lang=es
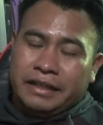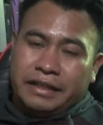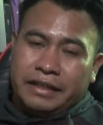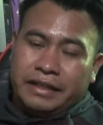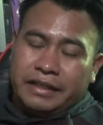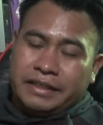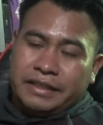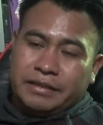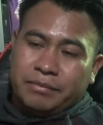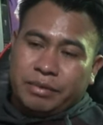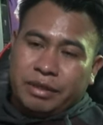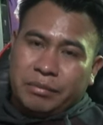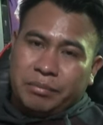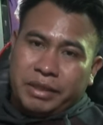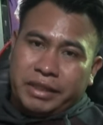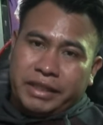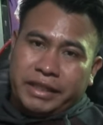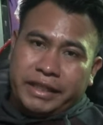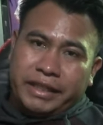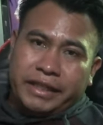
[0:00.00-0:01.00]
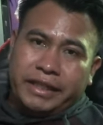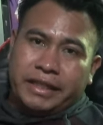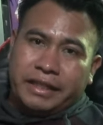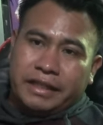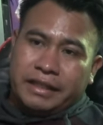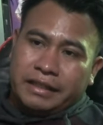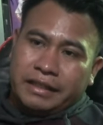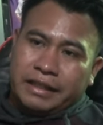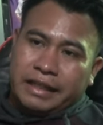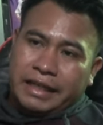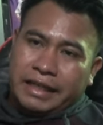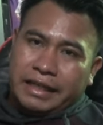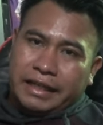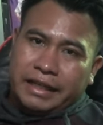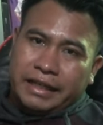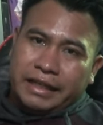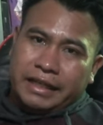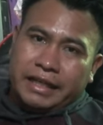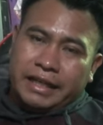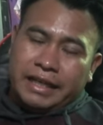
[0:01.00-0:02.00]
Es simplemente
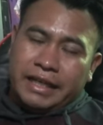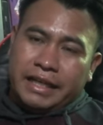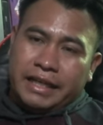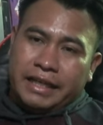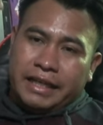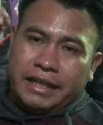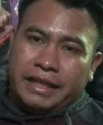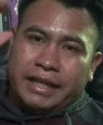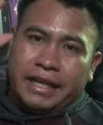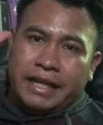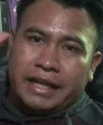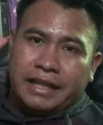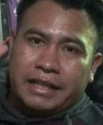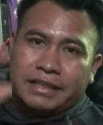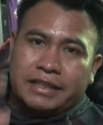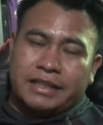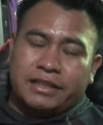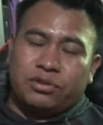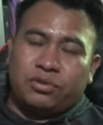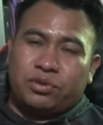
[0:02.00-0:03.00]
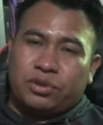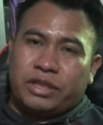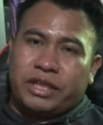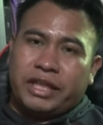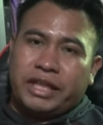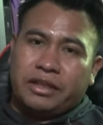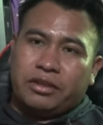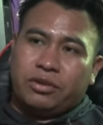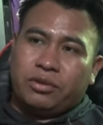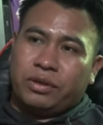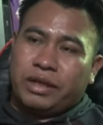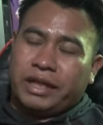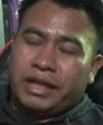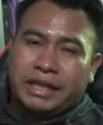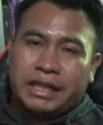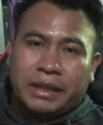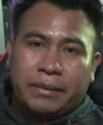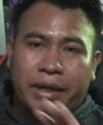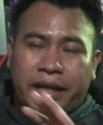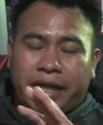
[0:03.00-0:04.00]
darle clic y ya está suscrito, que
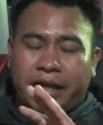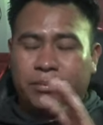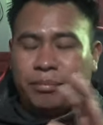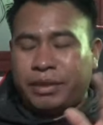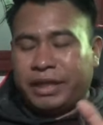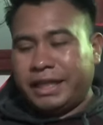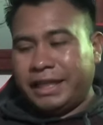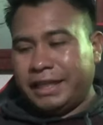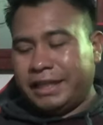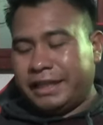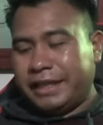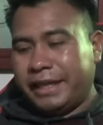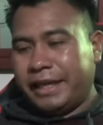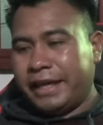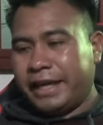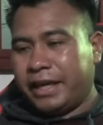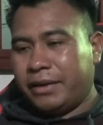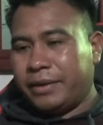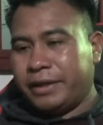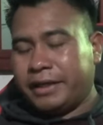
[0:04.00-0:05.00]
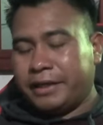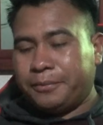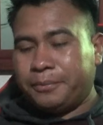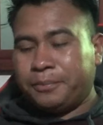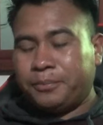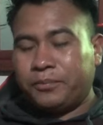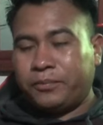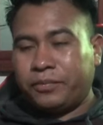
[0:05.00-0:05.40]
activa la campanita y ya, ¿verdad?